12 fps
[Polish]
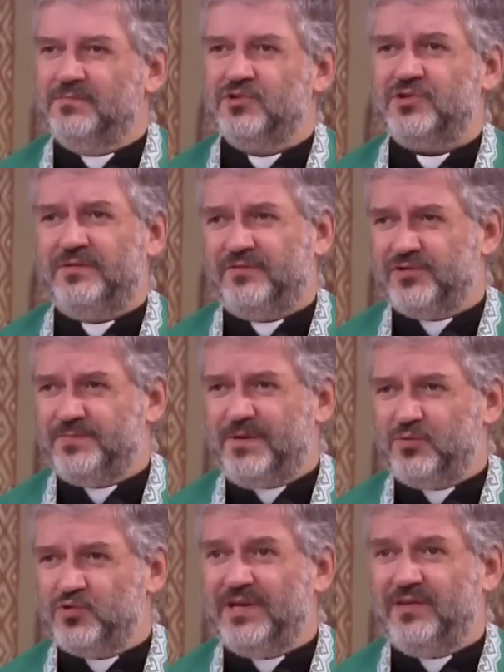możliwość
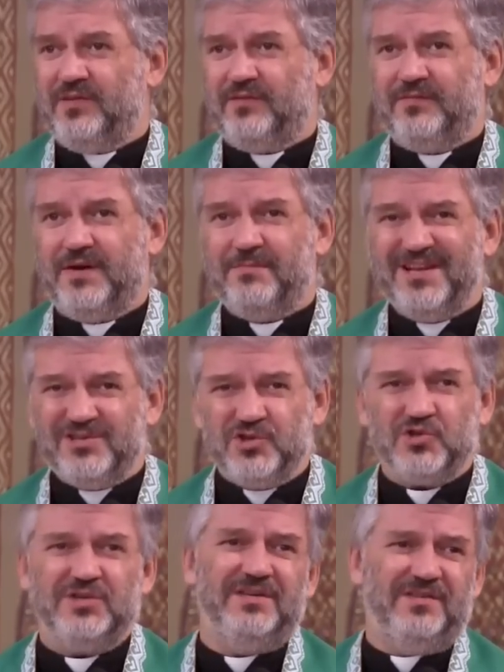małżeństwa,
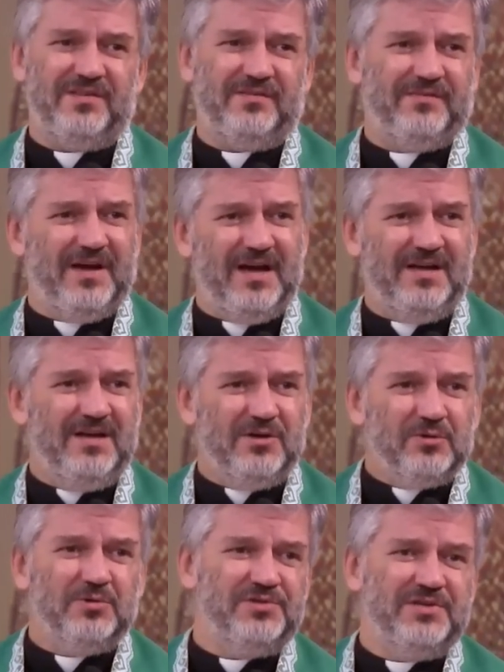macierzyństwa,
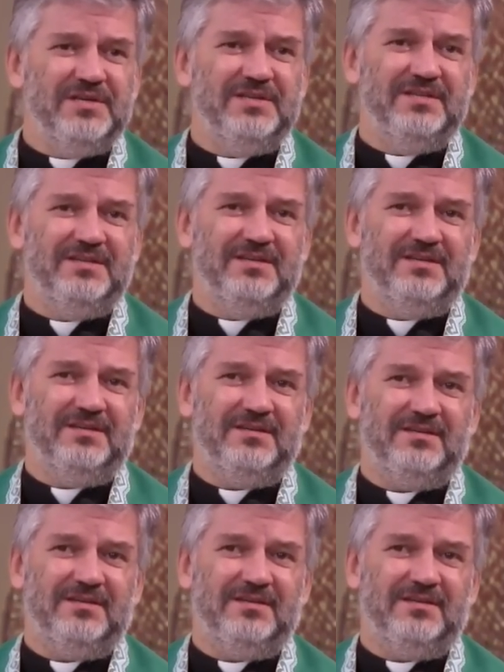rodziny.